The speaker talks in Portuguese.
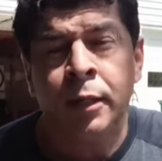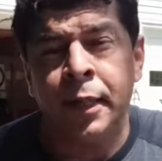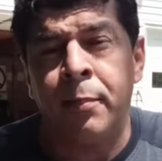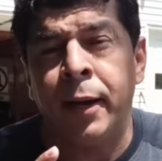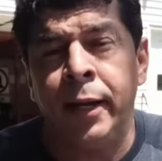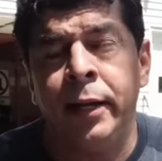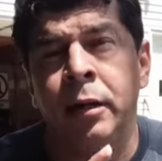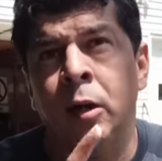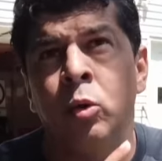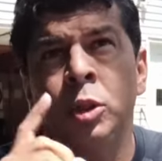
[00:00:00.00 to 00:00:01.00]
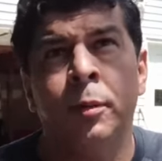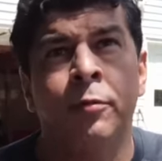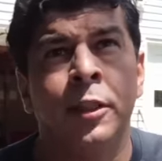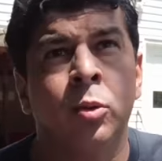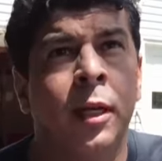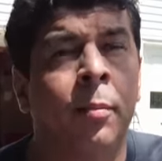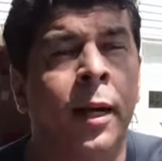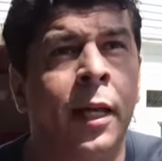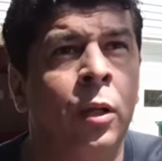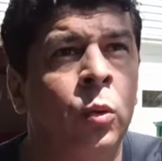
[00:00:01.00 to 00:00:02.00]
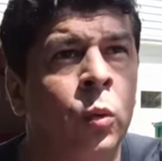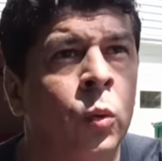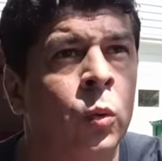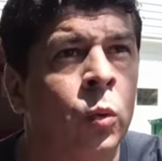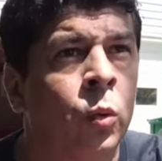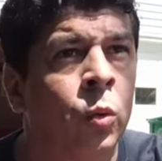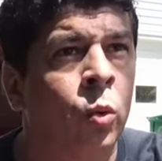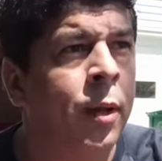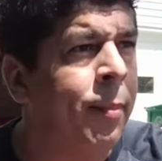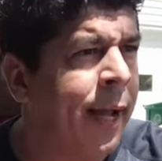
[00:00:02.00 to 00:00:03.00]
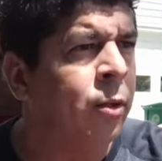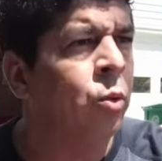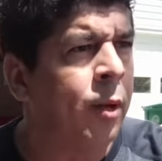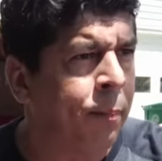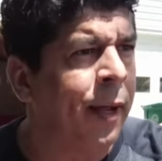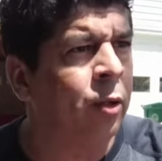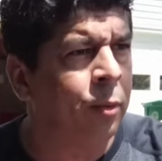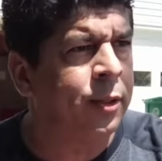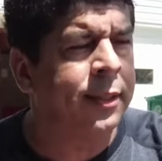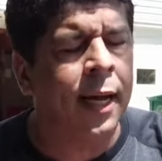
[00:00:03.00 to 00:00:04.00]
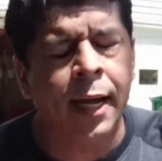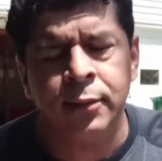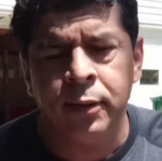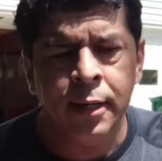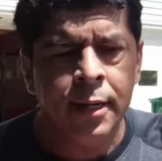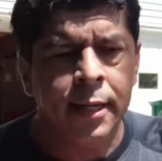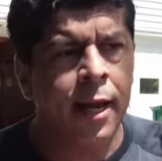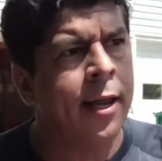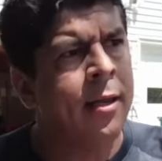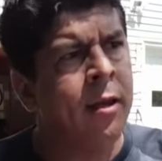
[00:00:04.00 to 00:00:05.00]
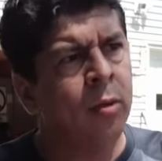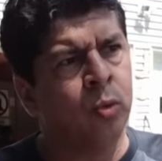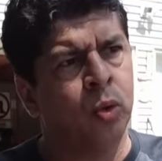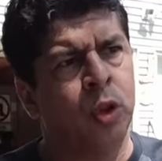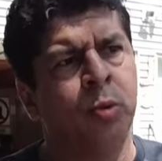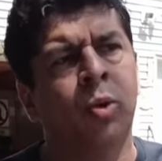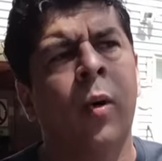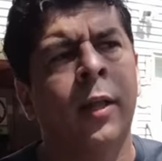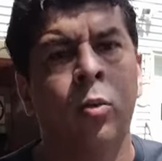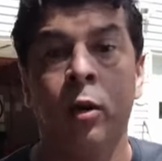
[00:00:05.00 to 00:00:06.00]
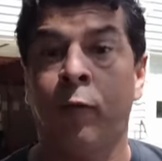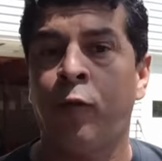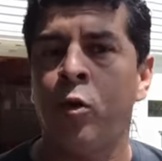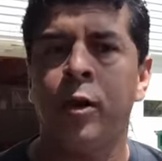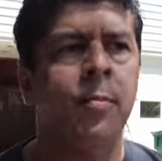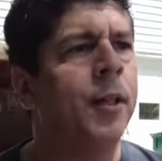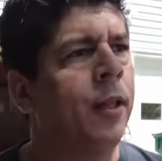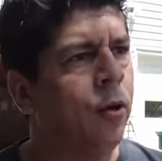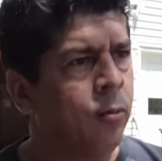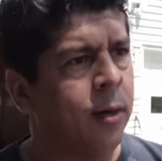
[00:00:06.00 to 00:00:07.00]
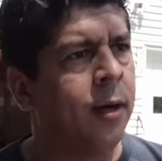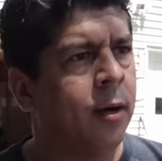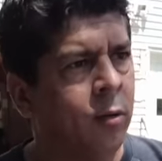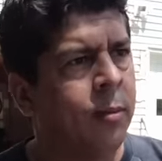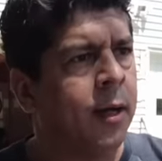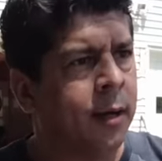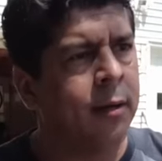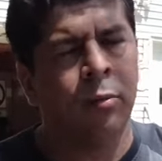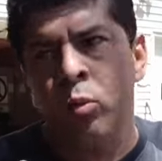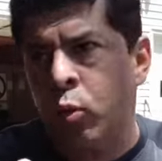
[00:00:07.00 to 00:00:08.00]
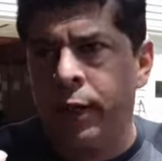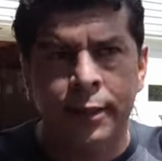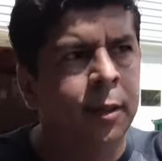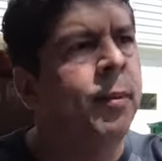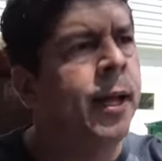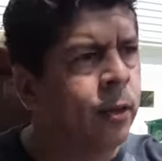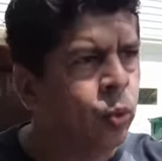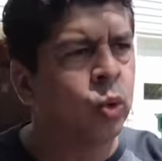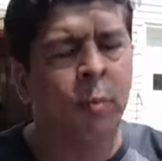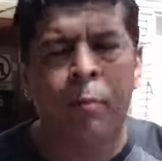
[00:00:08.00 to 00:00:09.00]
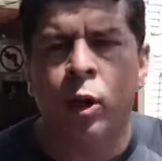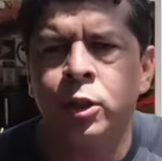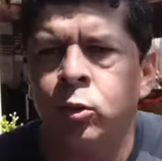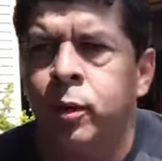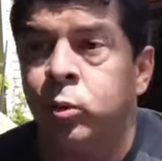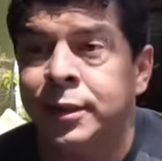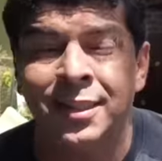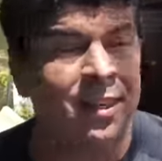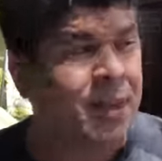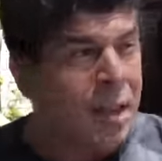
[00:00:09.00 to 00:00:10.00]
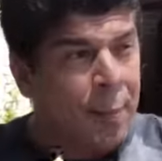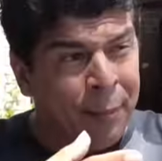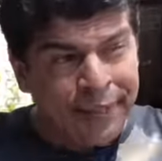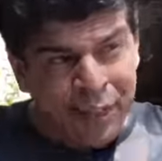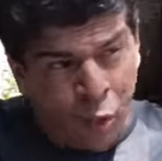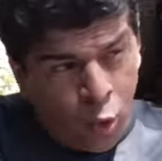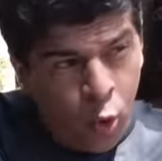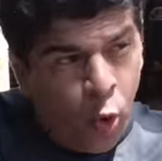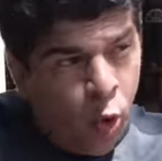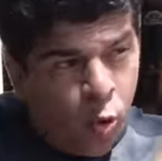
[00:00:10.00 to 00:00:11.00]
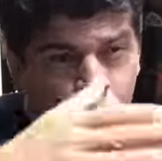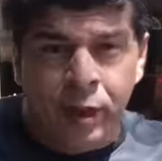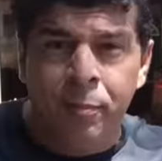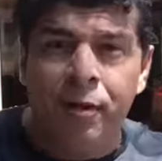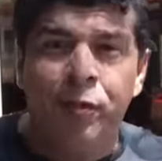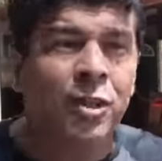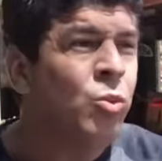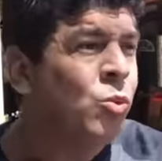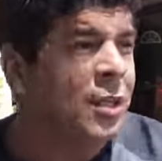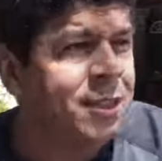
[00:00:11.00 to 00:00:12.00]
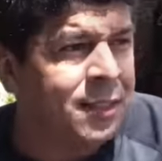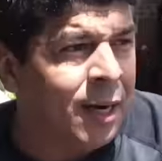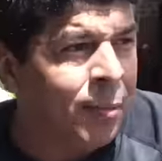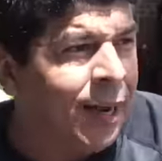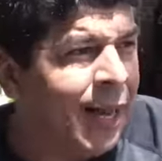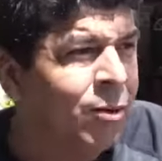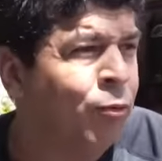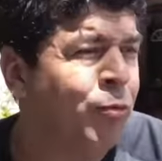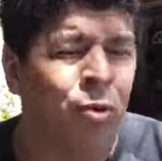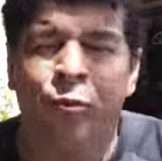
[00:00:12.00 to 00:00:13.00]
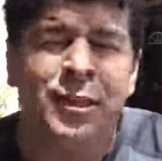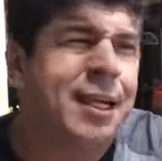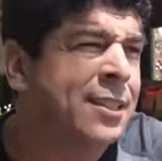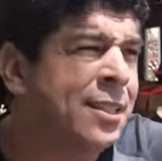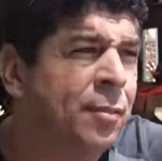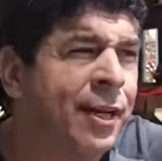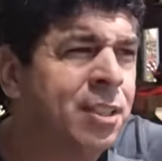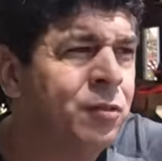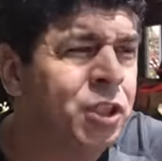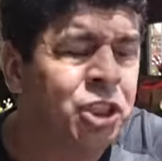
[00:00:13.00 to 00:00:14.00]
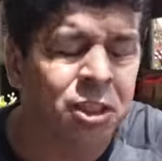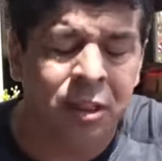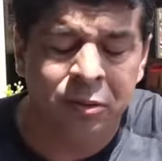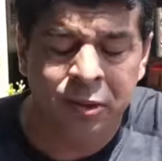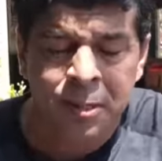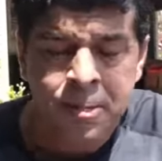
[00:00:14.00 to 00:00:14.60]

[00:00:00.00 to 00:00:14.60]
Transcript: Trabalhei, a última vez eu trabalhei no, no, no IMETO, no IPEM do meu estado, que aí, nos últimos quatro anos, foi o que me deu uma, uma, um, um conhecimento, suporte. um suporte, alguma coisa assim. Mas ao longo da minha vida, eu nunca tinha trabalhado. Eu, eu fui taxista há mais de 20 anos.